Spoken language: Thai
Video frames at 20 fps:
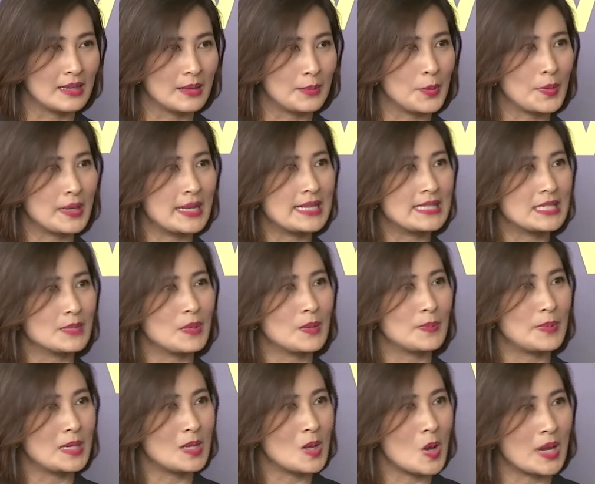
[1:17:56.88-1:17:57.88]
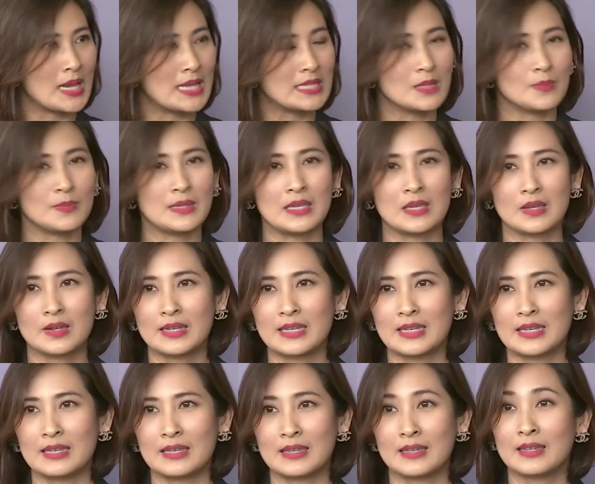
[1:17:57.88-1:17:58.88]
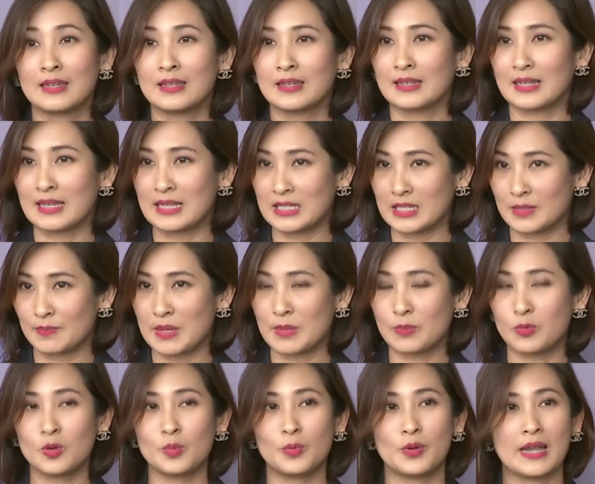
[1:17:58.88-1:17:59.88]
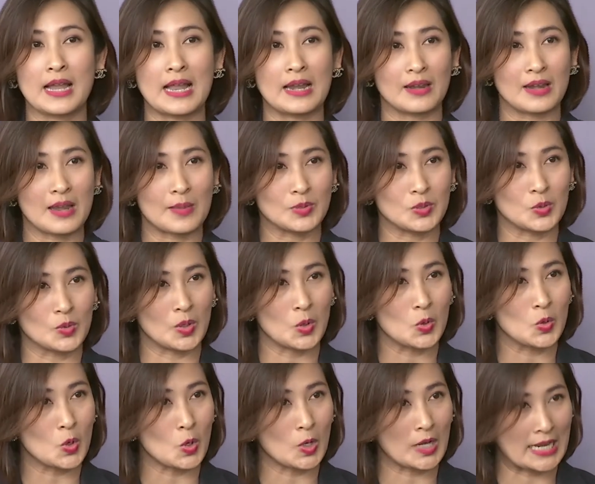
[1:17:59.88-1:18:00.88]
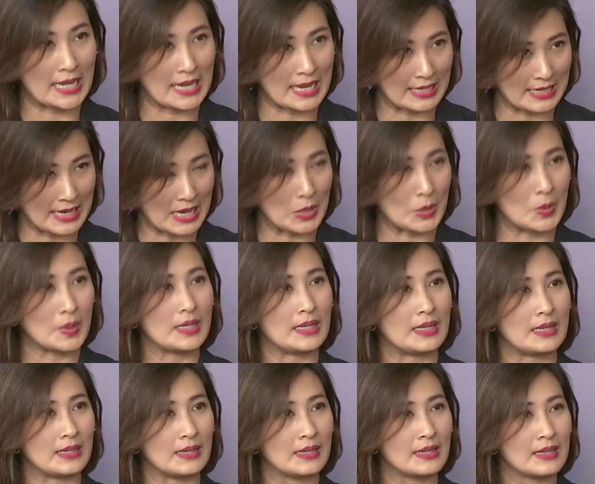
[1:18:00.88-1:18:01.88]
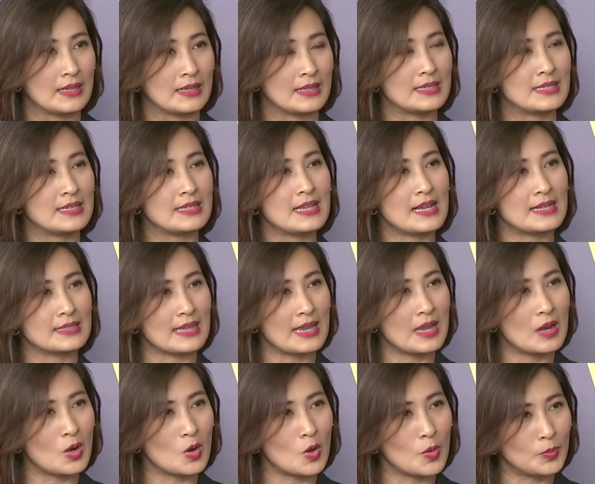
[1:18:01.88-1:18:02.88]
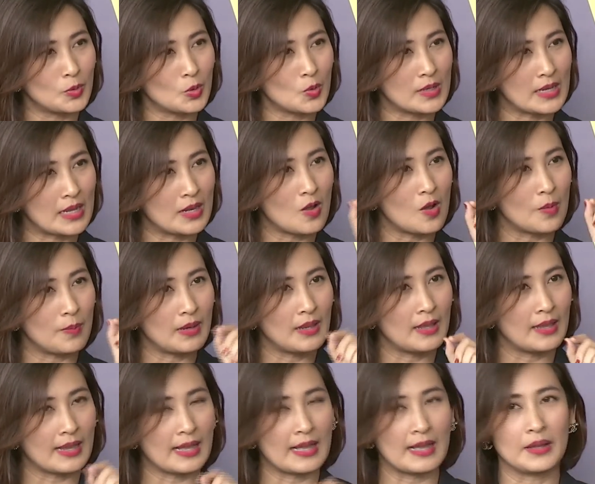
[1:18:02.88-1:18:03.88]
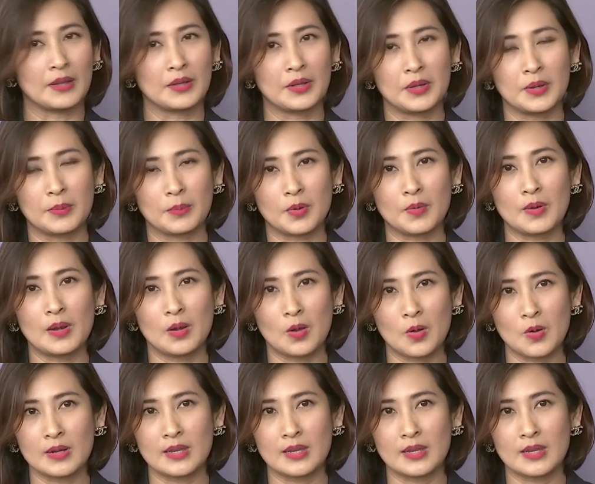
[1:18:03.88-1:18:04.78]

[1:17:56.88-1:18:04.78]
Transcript: ไม่ว่าท่านจะเป็นพี่น้อง เอส เอ็ม อี ก็ดีท่านจะเป็นผู้บริหารระดับสูงในองค์กรขนาดใหญ่ก็ดีดิฉันอยากจะให้ลบตัวนั้นออกไปเลยค่ะเพราะว่าโลก